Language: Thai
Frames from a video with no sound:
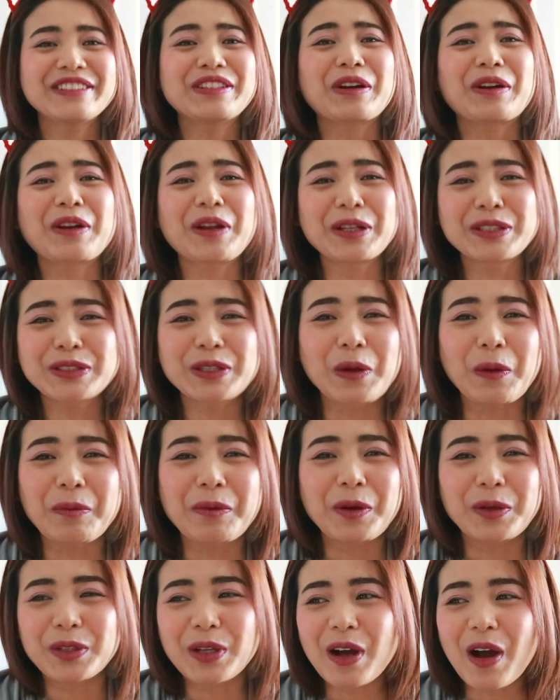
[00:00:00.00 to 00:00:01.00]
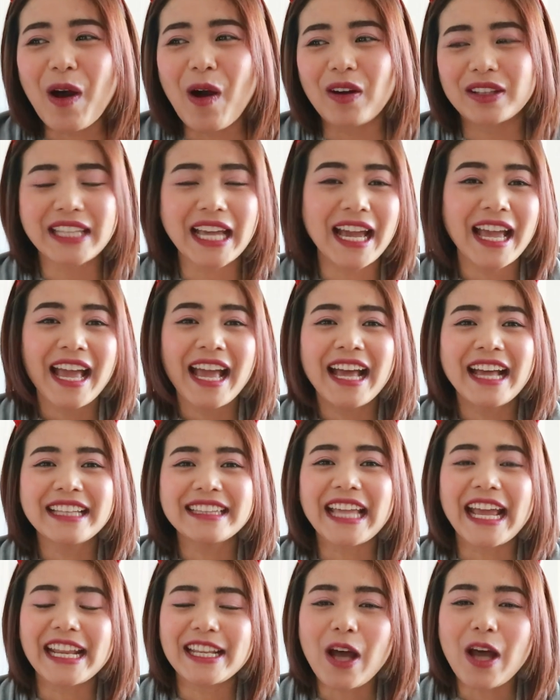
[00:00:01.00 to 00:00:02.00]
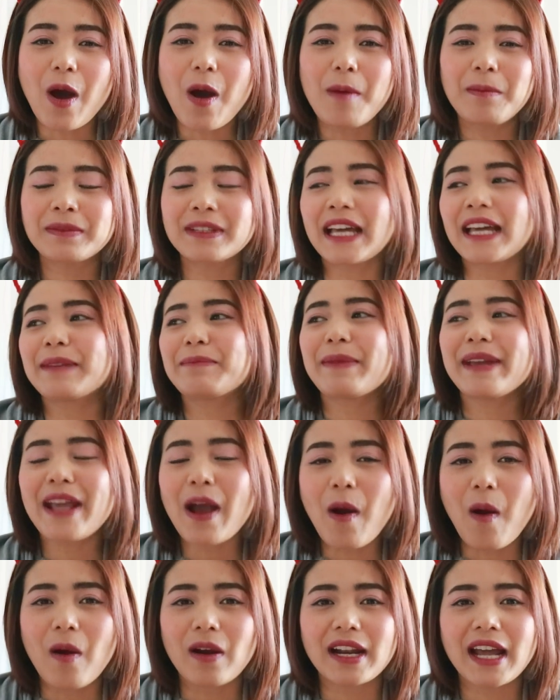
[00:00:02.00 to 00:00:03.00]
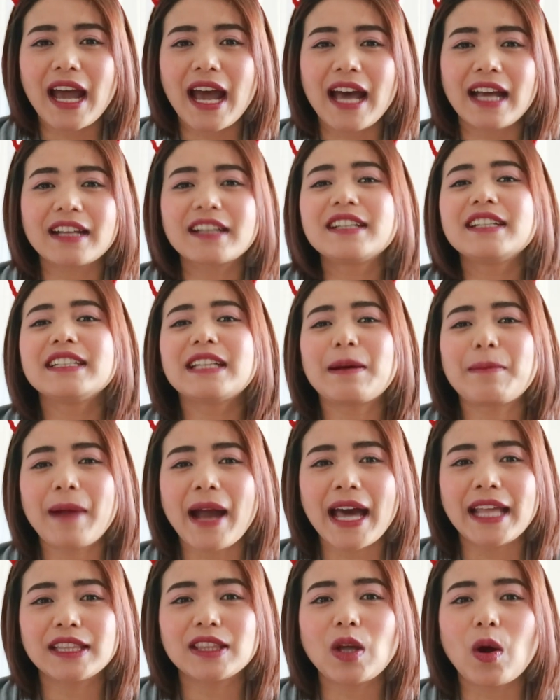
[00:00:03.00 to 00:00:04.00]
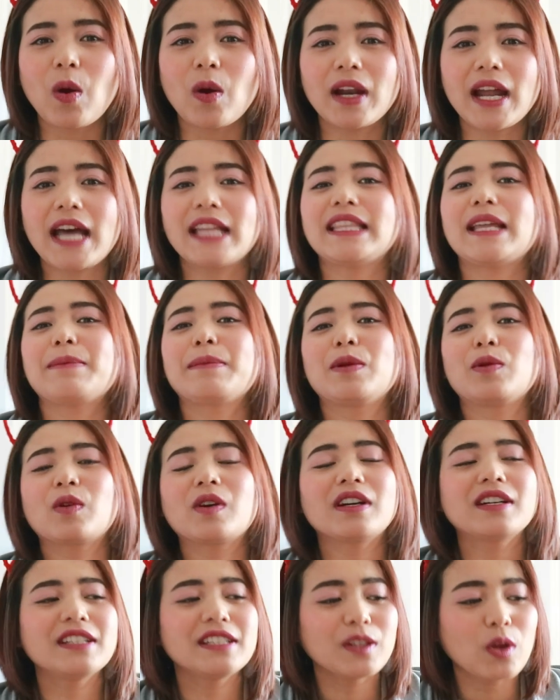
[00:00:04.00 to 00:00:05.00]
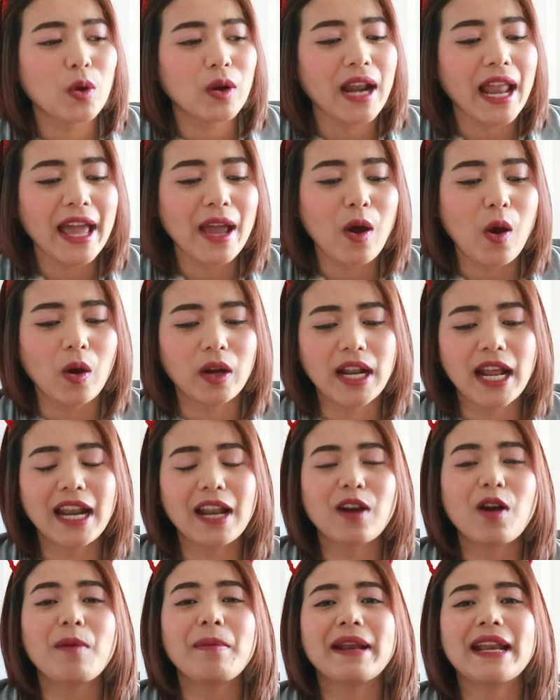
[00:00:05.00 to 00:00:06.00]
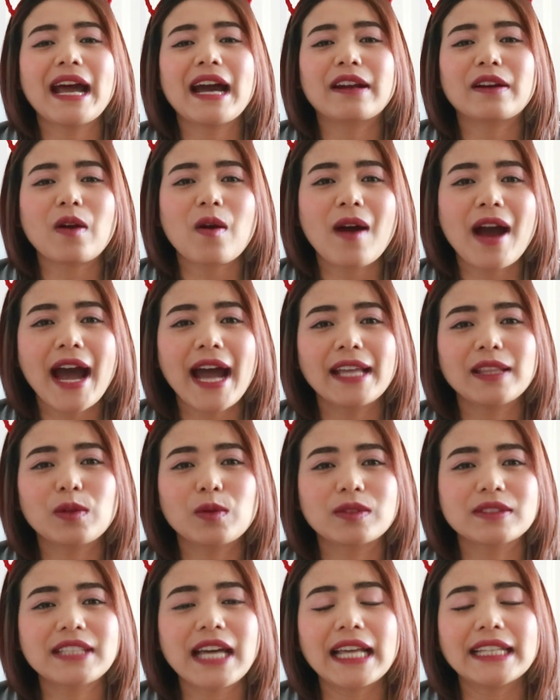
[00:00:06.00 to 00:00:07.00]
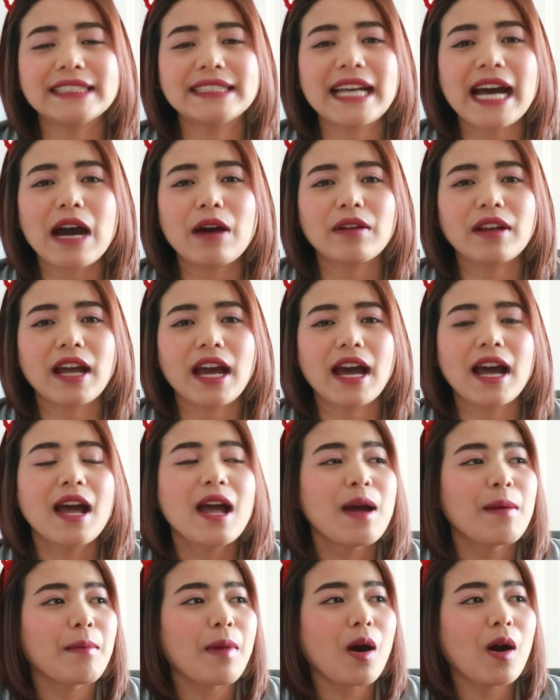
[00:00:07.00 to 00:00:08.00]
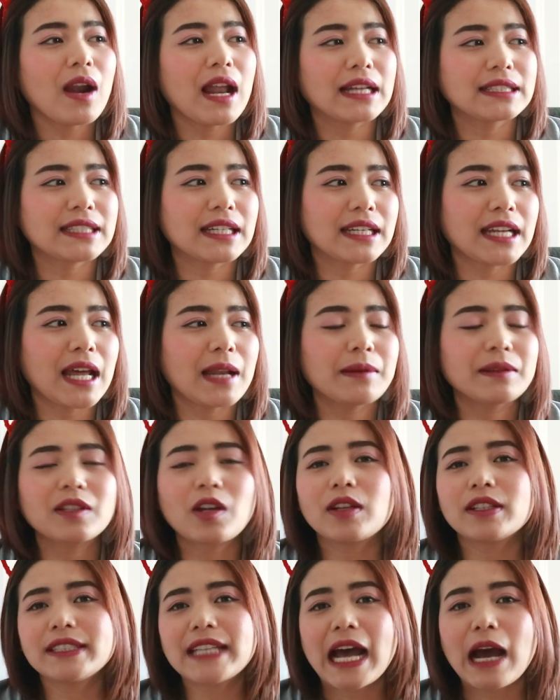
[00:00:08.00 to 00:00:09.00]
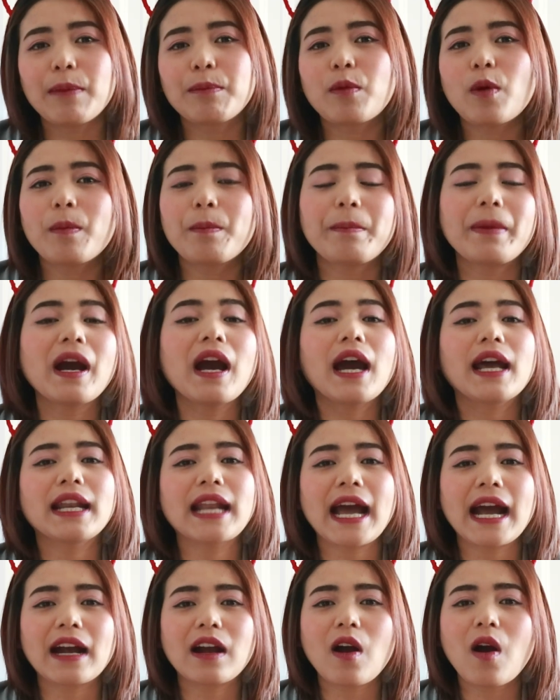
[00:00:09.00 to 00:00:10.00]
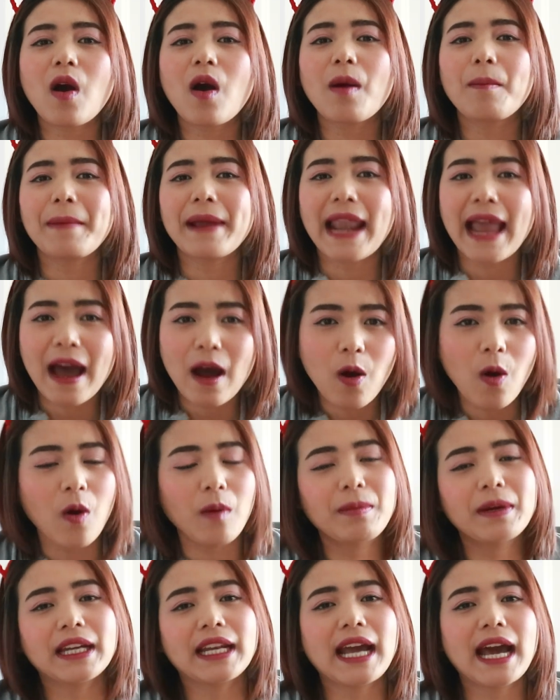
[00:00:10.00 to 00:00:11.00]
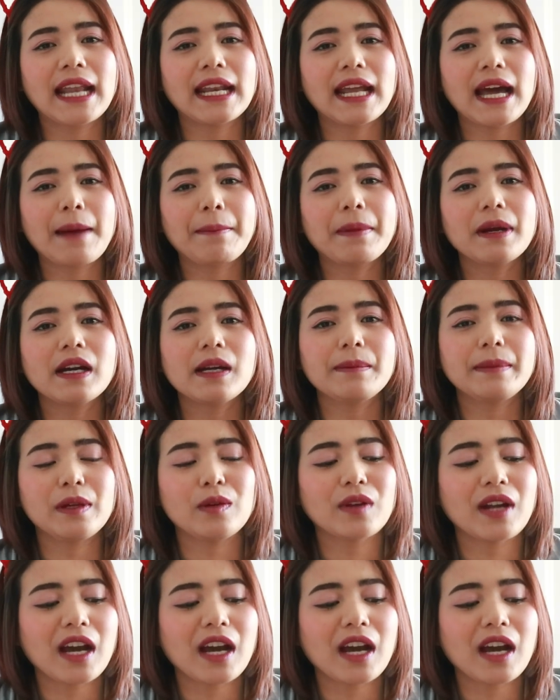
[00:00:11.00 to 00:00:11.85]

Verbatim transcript: ตกลงสรุปกูต้องออกแต่ทองนั้นไม่ออกนะคะ คือทำงานต่อนะคะ แต่มิวก็คือโดนไล่ออกนะคะแล้วก็ไปนั่งร้องไห้ตรงศาลเจ้านะคะ พอหลังจากนั้นตอนเช้าปุ๊บเพื่อนนะคะ ก็ไปลาออกเหมือนกันนะคะ เพื่อนมิว